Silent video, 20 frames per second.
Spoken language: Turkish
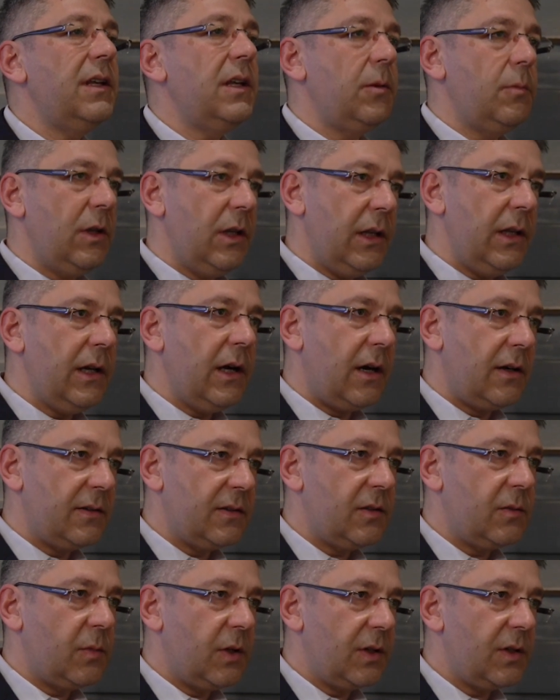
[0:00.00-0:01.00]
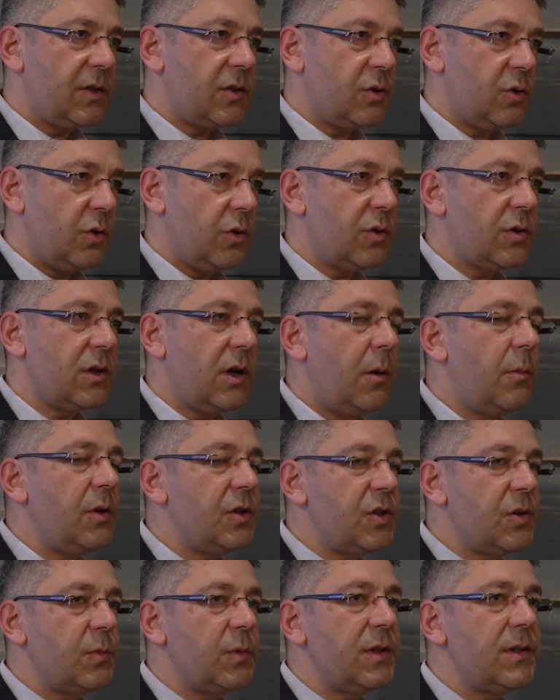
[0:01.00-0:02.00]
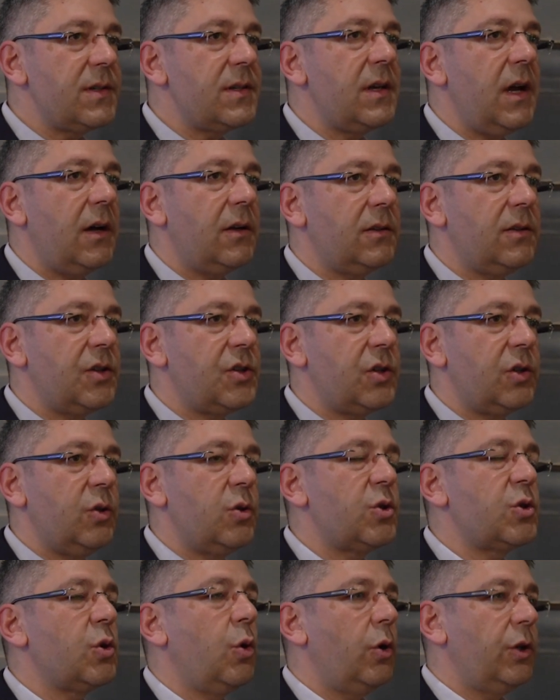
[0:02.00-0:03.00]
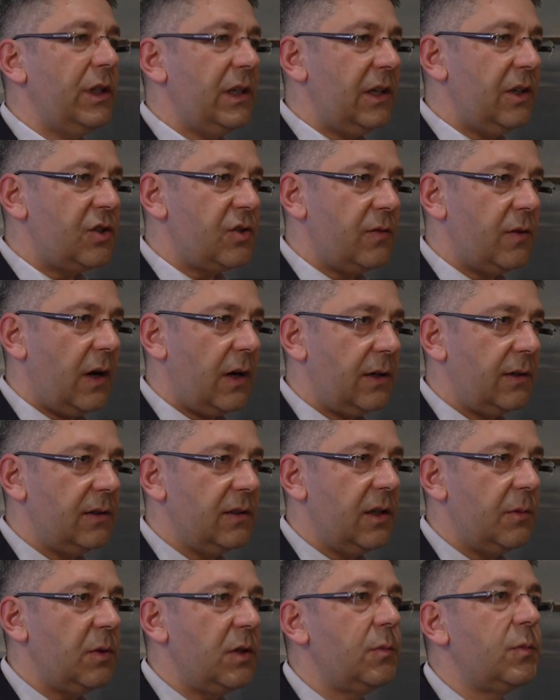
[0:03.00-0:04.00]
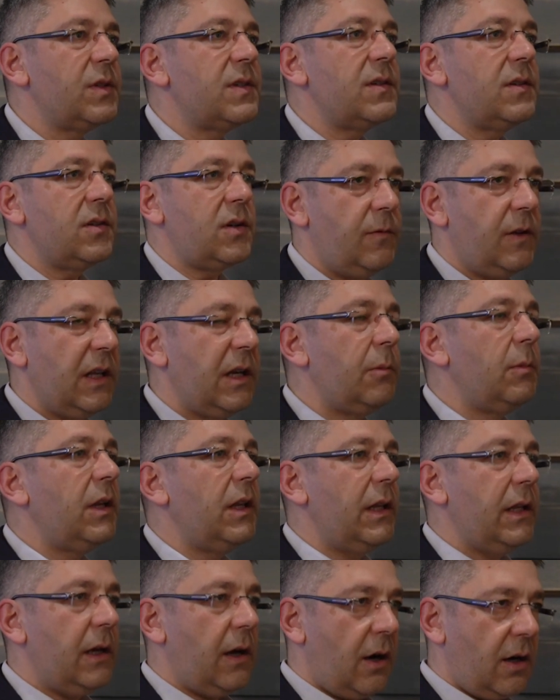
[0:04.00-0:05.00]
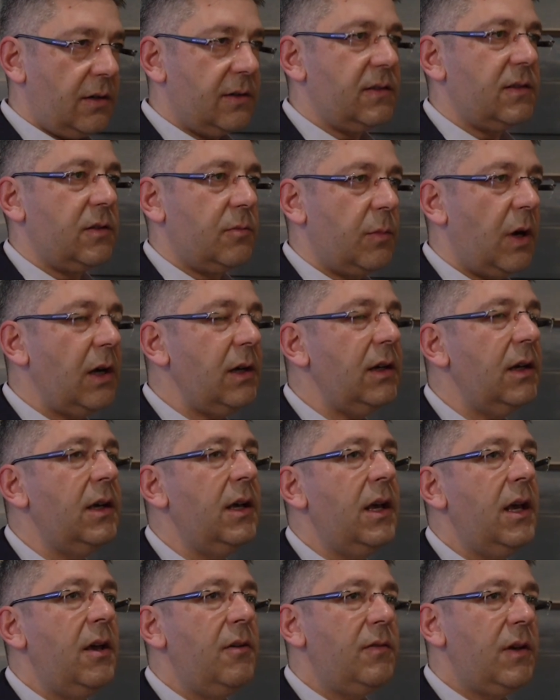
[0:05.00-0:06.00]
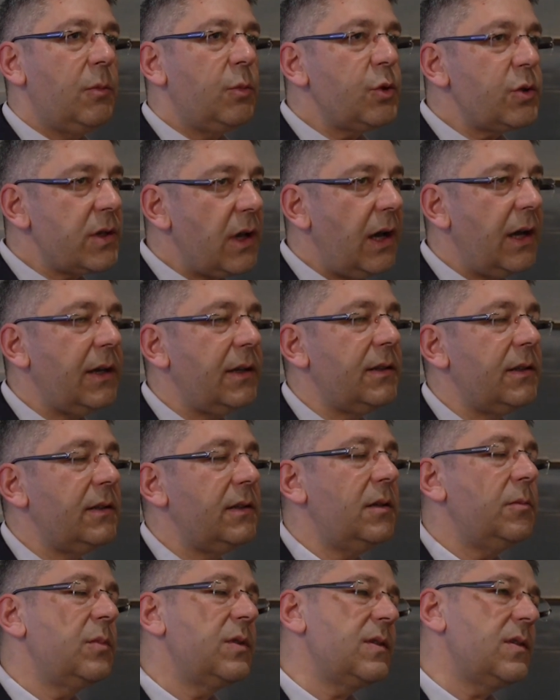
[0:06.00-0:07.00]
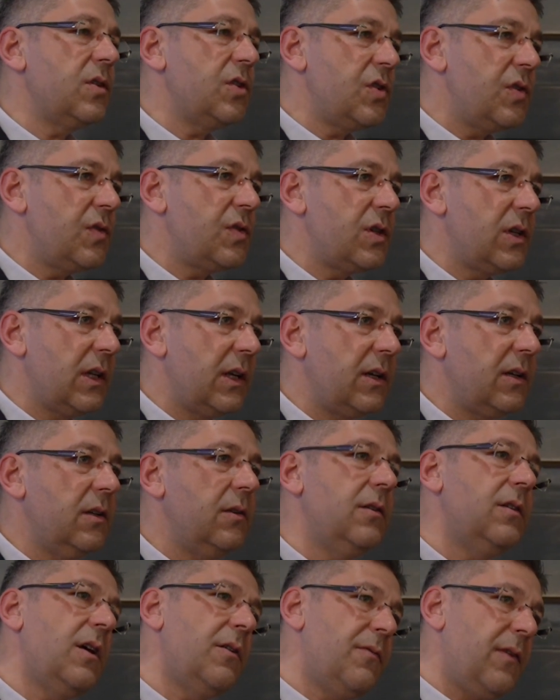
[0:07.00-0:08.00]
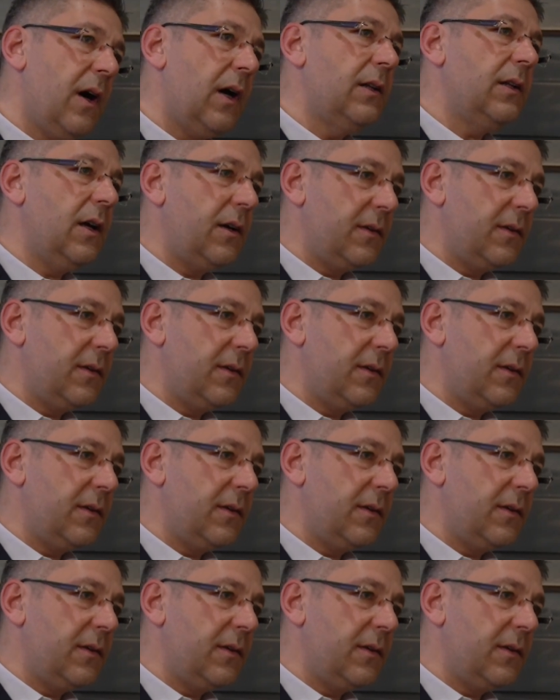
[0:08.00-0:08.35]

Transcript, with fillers: verimliliği arttırmak istiyoruz. Amacımız yaklaşık %12 civarında bir mısır verimliliği arttırmak ve bu sayede de mısır çiftçilerinin refahını